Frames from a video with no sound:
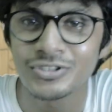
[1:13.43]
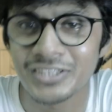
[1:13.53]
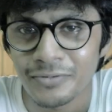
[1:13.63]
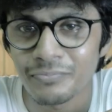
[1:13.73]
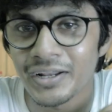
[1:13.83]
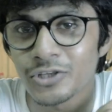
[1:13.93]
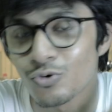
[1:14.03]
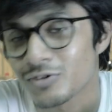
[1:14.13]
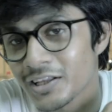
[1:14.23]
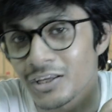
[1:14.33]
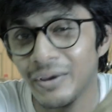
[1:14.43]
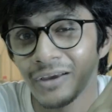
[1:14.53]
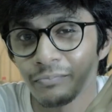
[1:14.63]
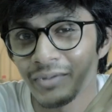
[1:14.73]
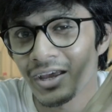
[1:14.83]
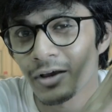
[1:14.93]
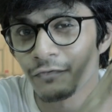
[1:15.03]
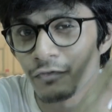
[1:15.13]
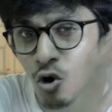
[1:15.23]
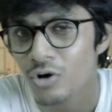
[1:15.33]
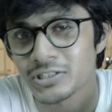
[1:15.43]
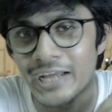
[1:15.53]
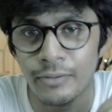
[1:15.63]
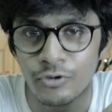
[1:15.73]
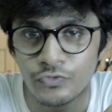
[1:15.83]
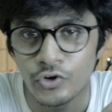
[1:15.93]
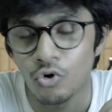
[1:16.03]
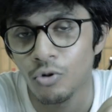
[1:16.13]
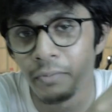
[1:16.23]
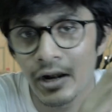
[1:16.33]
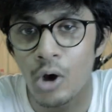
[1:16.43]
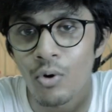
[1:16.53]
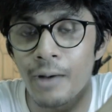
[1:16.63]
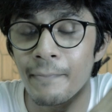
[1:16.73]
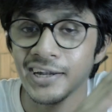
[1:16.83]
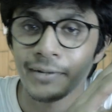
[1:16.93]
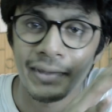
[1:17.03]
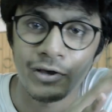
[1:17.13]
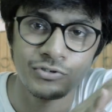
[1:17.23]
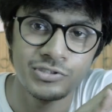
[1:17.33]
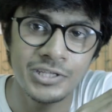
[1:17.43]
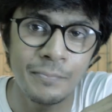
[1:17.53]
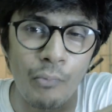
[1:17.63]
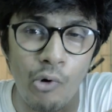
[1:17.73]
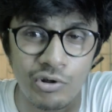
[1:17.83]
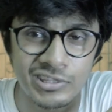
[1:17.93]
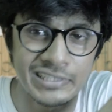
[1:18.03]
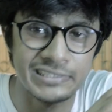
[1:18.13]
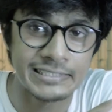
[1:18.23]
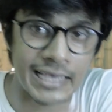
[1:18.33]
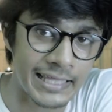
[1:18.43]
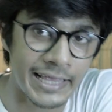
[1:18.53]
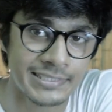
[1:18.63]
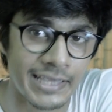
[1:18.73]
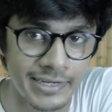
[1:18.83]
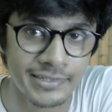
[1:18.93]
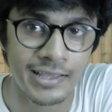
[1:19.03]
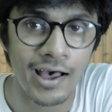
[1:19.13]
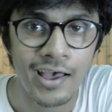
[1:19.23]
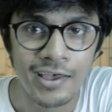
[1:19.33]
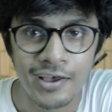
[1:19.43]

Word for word: उस दिन मैंने सोचा था कि मैं मैं एक ब्लॉग स्टाइल में उस वीडियो को बनाऊंगा बट मैं उस दिन बहुत ही ज़्यादा एक्साइटेड था